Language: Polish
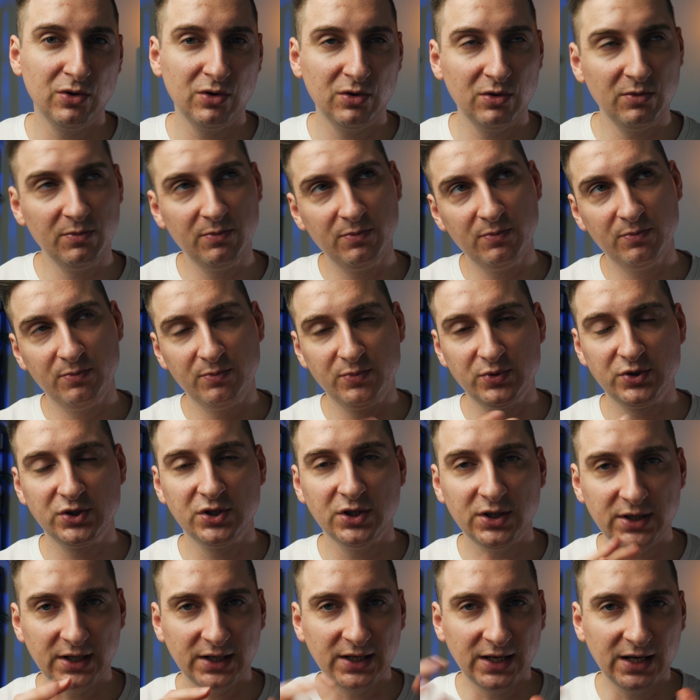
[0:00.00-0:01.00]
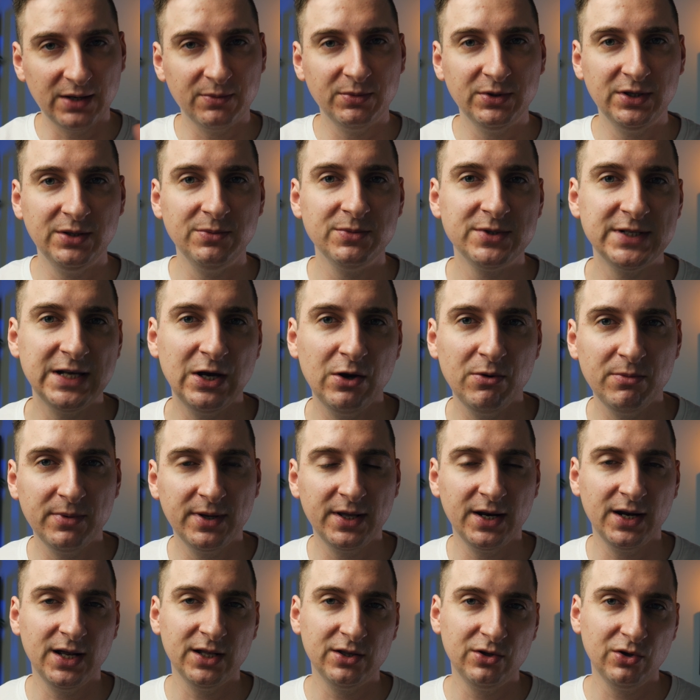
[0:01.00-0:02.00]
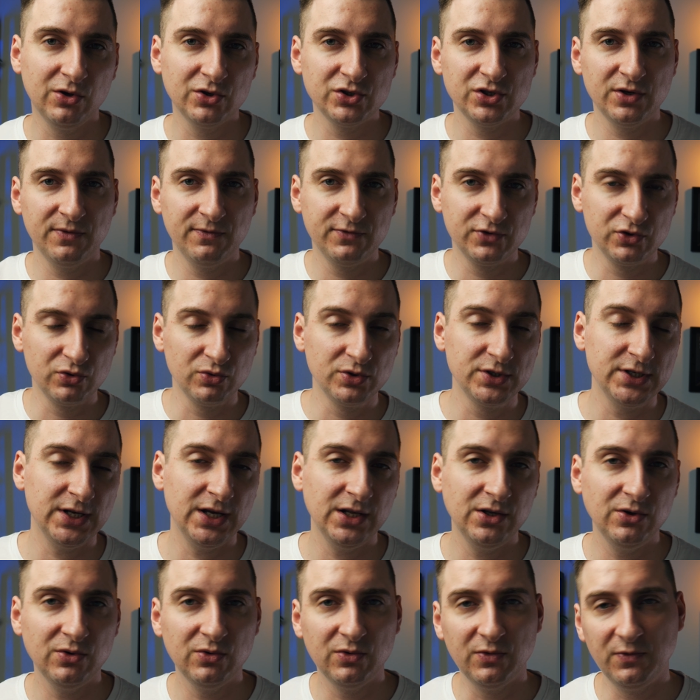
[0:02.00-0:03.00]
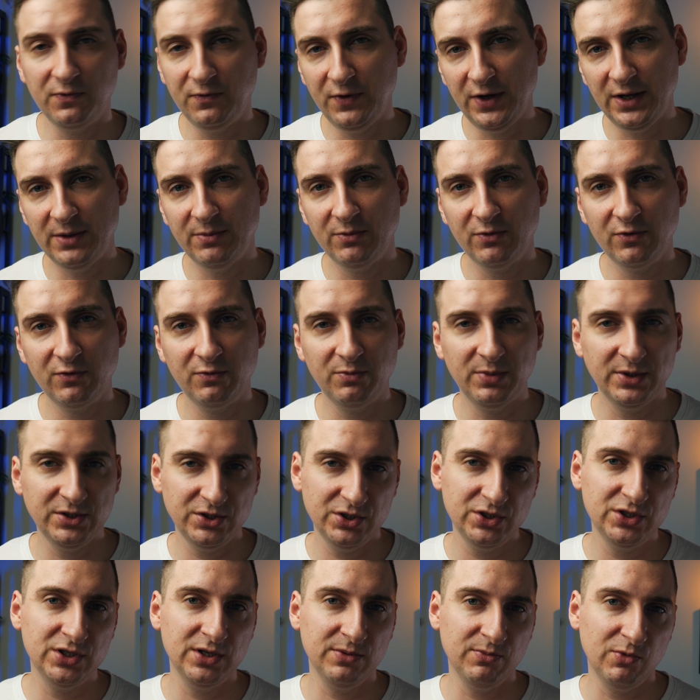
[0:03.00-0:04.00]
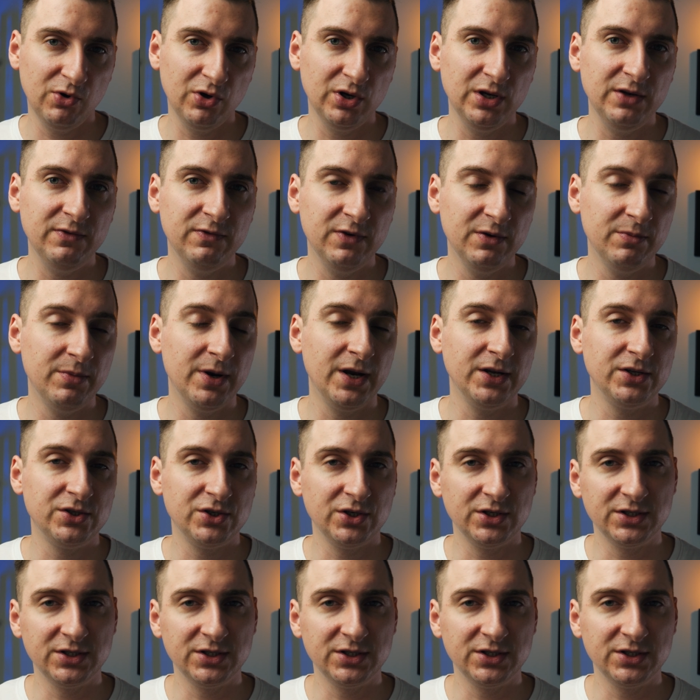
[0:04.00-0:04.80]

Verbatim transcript: to przy tak jakby tym całym kreatorze wrzucaniu filmów będziecie mogli wybrać,